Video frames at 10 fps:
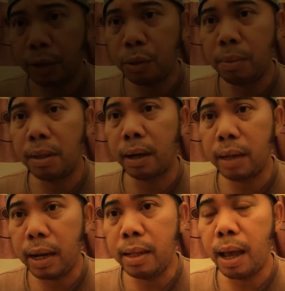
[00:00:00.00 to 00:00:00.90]

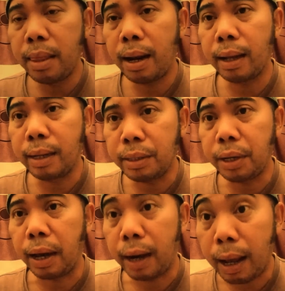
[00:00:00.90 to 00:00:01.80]
sebenarnya ini adalah
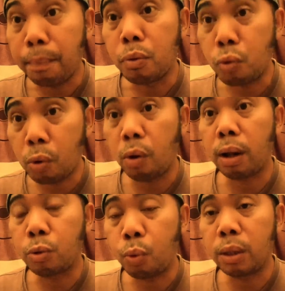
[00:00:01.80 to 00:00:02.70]
gejala menurut
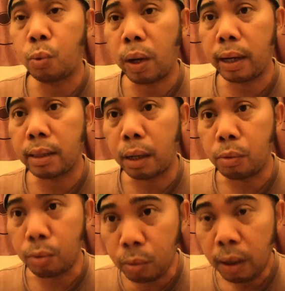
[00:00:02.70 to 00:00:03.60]
orang tua-tua kita
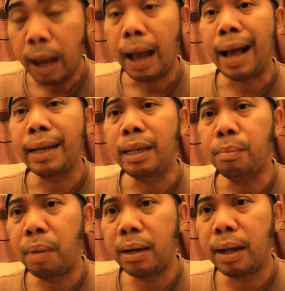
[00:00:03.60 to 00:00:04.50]
dulu
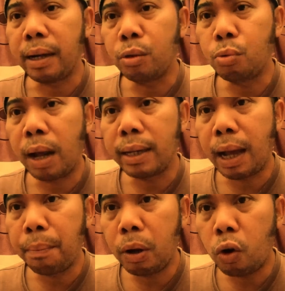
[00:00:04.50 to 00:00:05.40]
akibat dari tulang
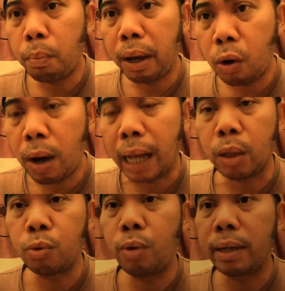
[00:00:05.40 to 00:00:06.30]
yang belok-belok
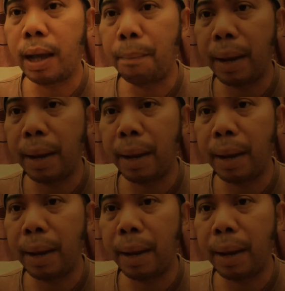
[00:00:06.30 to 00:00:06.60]
atau tulang yang